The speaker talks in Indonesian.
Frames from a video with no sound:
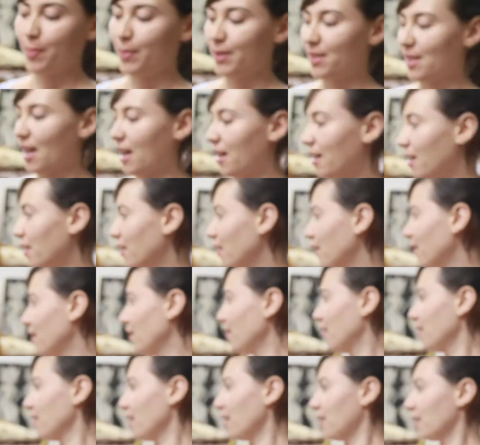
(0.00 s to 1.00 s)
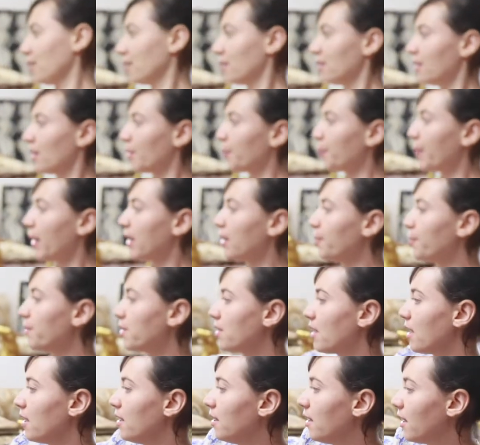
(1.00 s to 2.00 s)
besar uh, ya yang paling
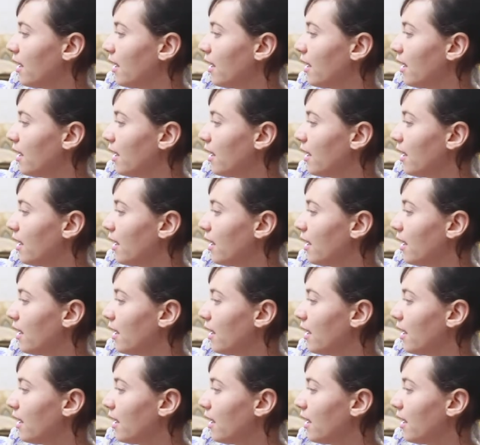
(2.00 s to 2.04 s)
besar ini